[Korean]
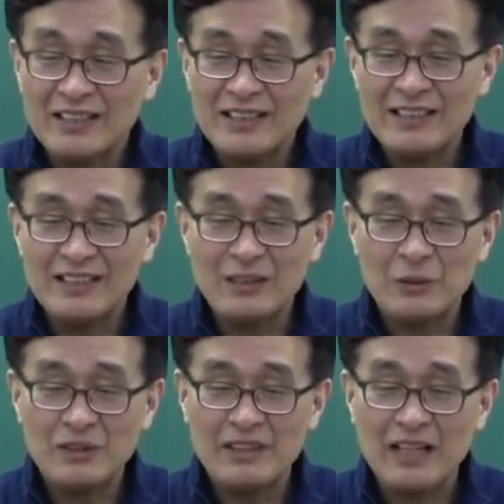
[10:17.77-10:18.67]

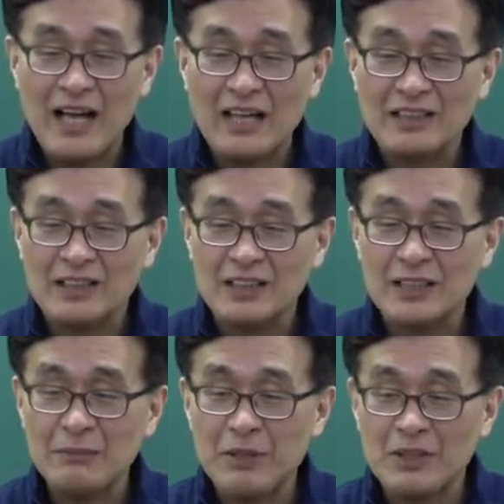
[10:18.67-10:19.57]
인테너골에서 깡해서
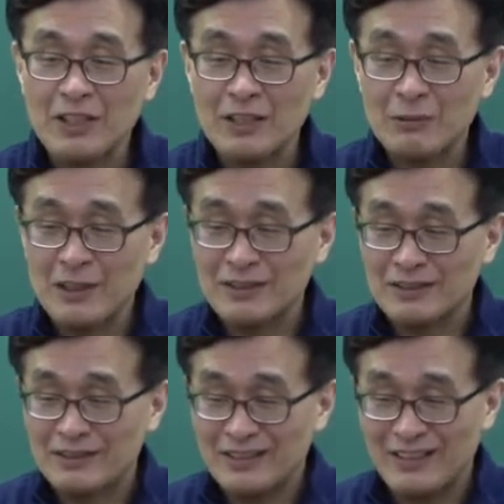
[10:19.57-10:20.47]
7만 원 현금화
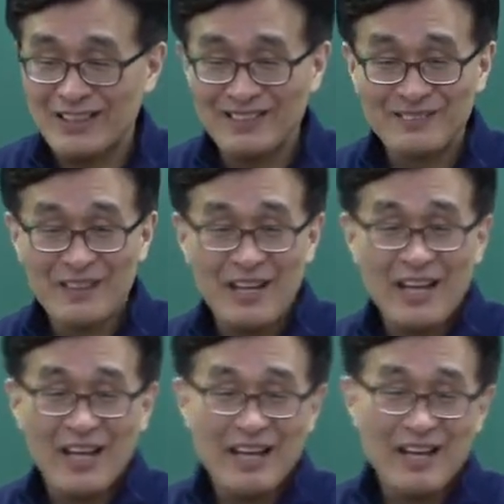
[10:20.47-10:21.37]

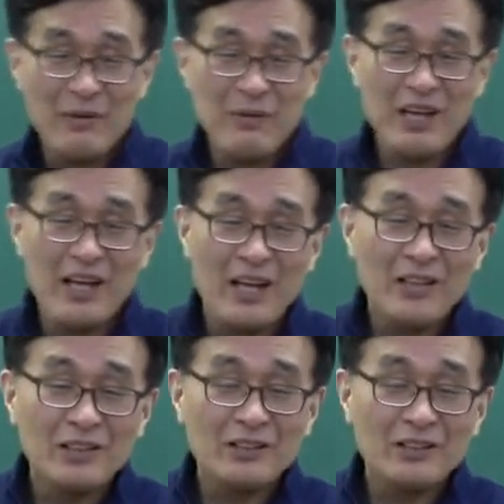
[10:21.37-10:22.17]
했었습니다. 예, 왜?